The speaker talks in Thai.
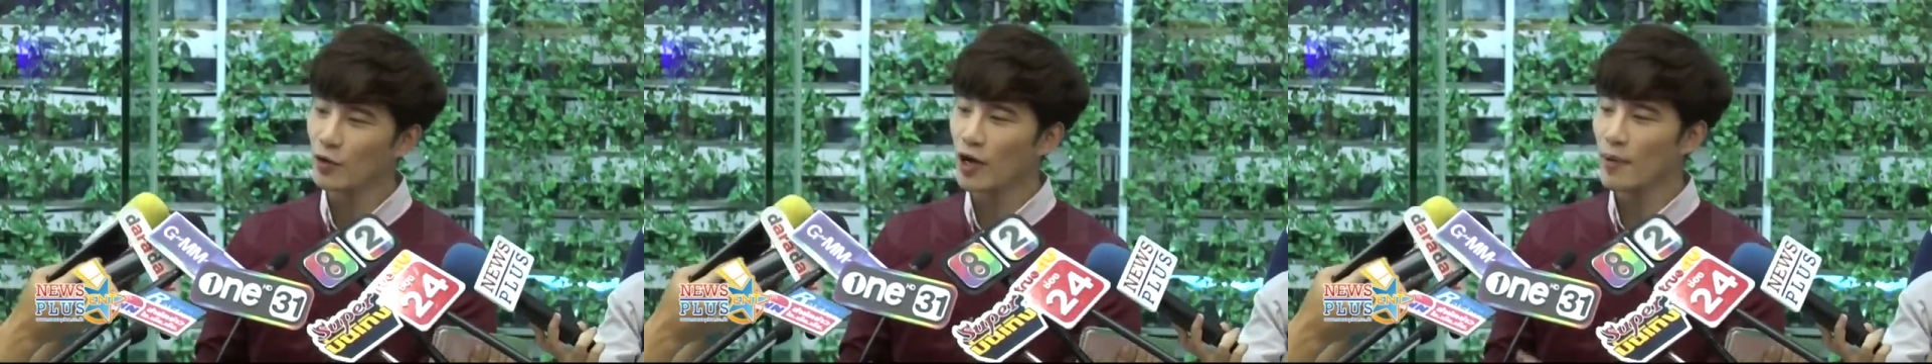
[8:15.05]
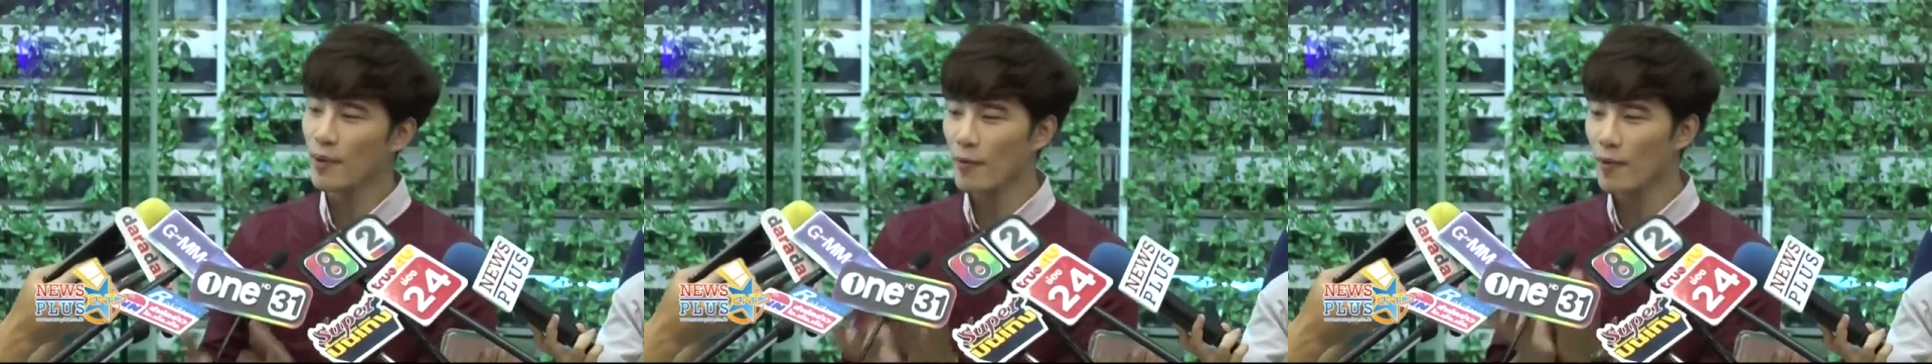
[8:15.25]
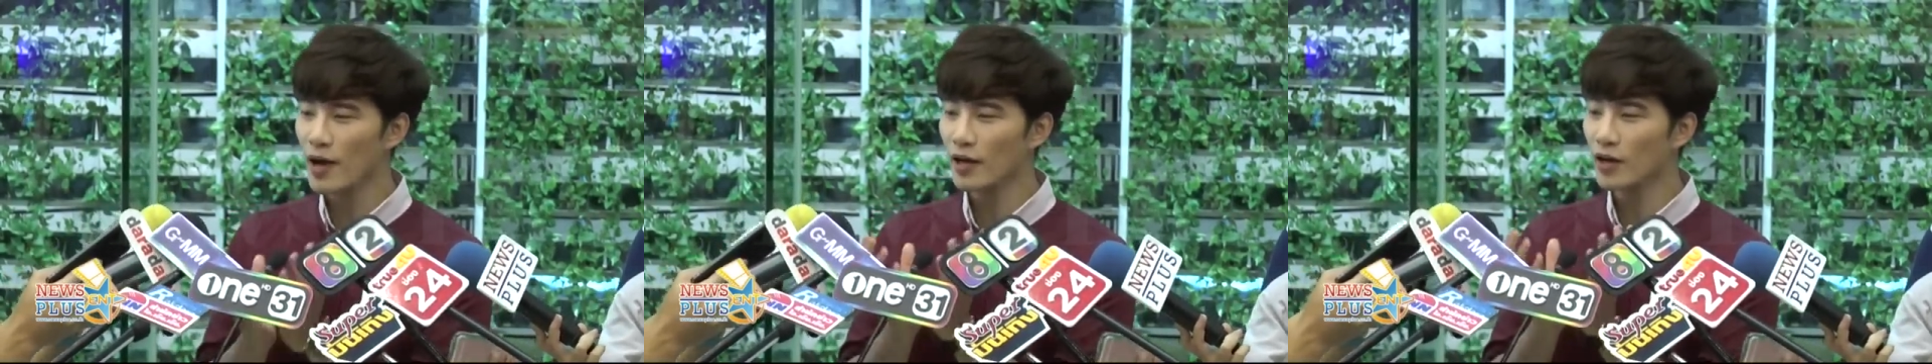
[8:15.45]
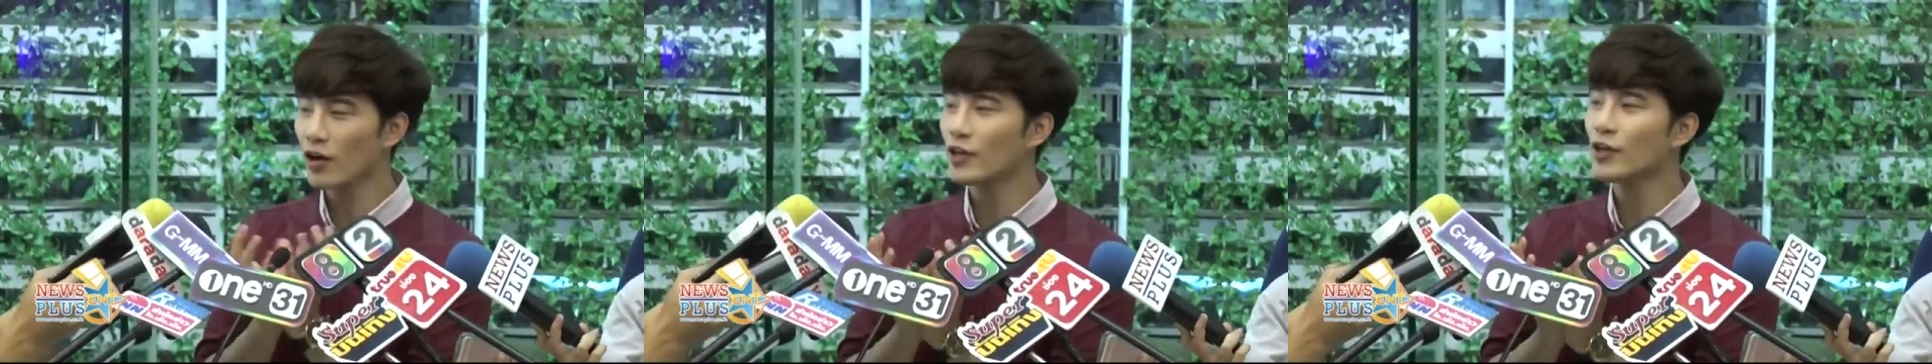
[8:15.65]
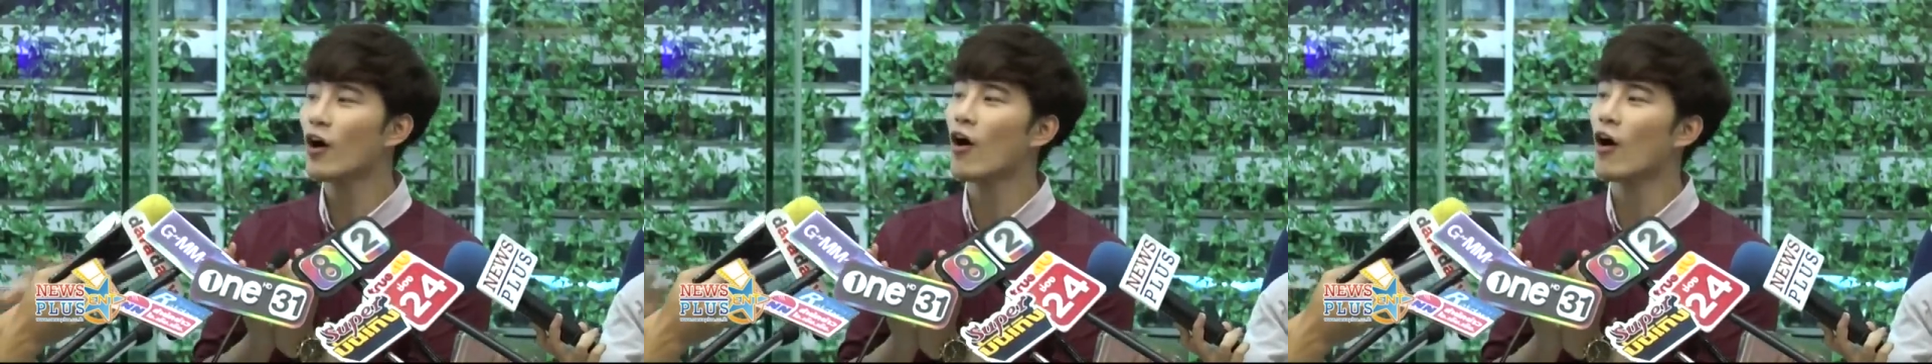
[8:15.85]
ด้วยแปลว่าก้
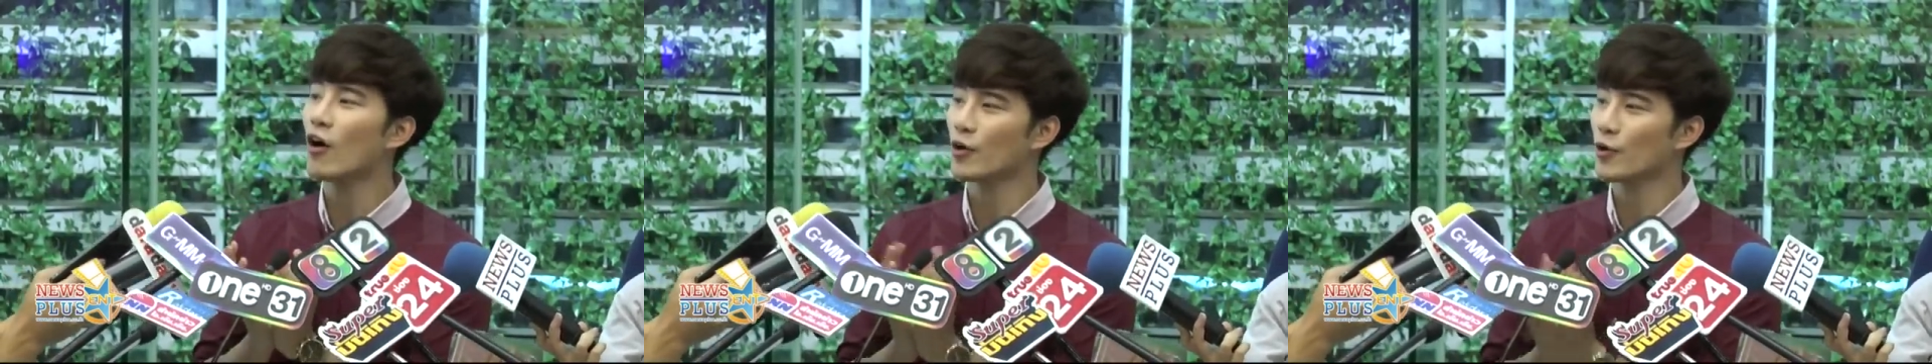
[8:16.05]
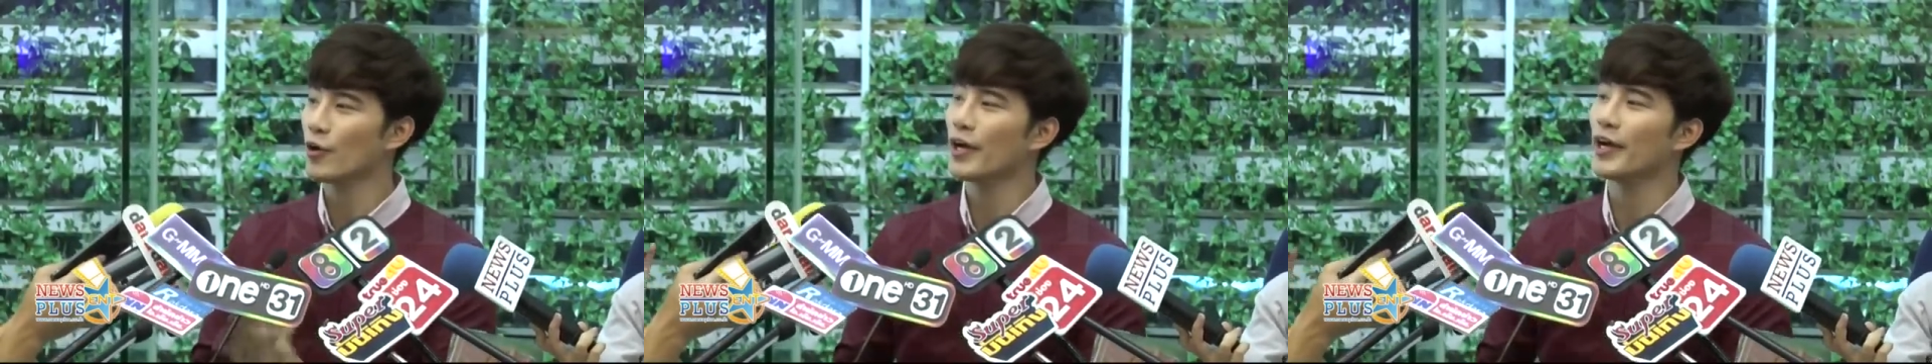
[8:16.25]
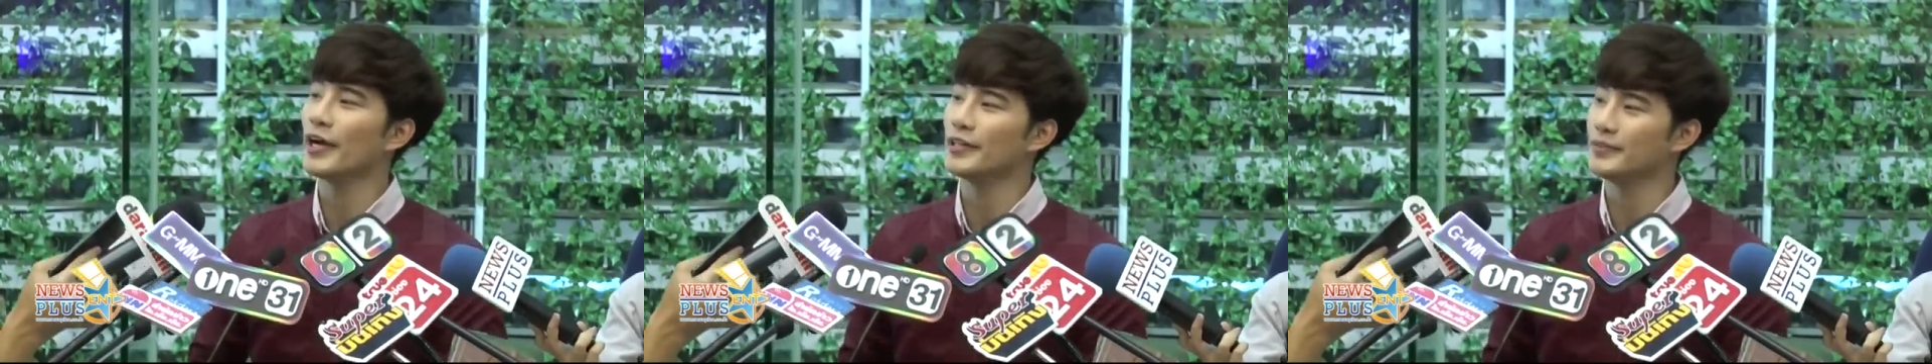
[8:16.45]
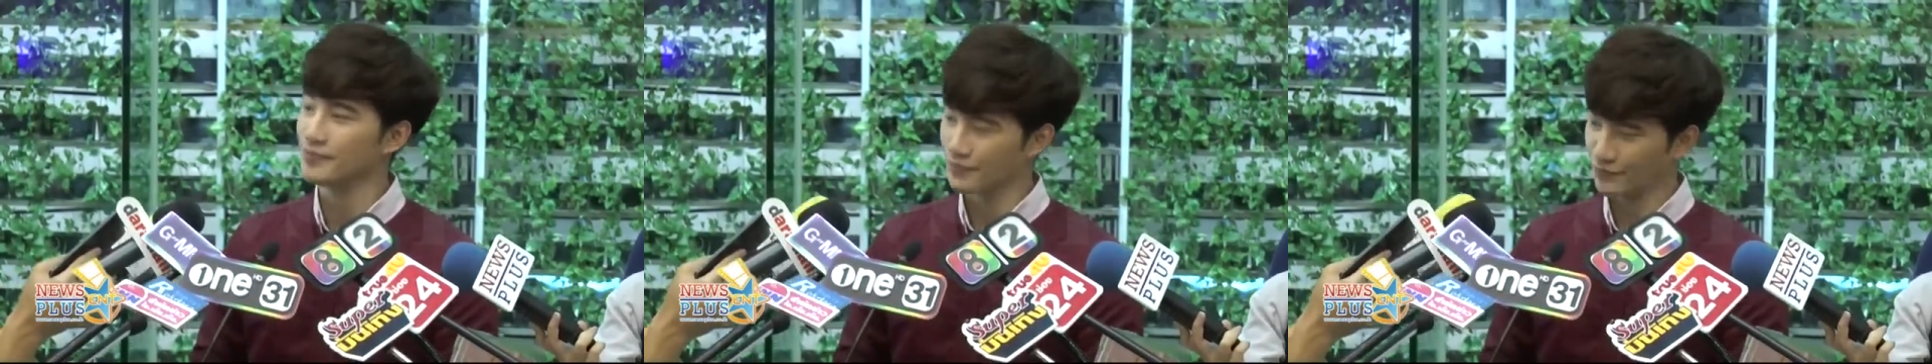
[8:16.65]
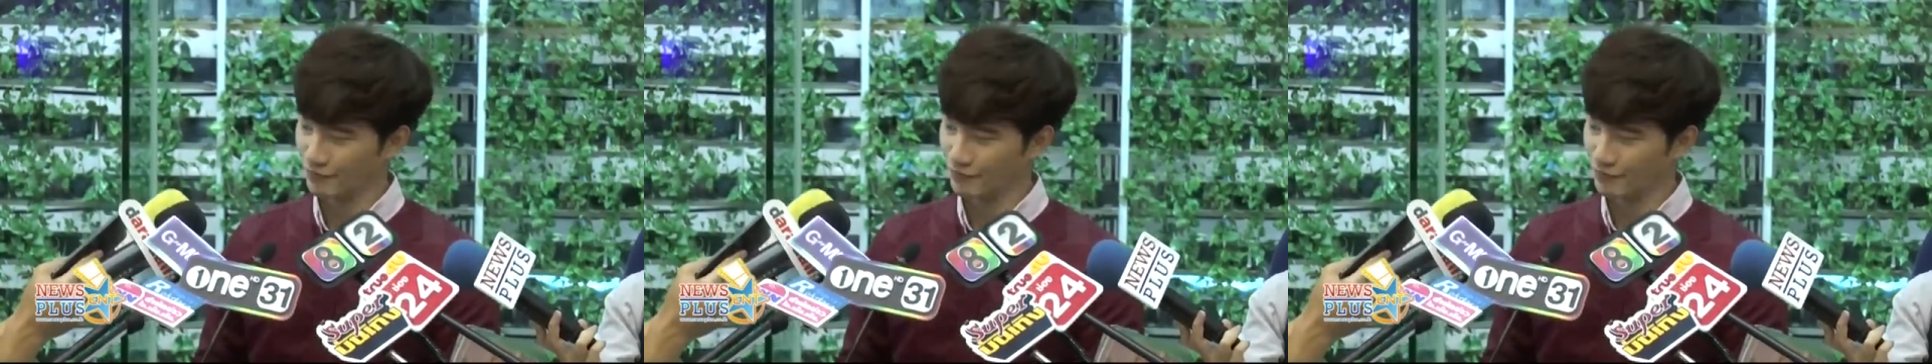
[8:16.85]
อนทองด้วยครับ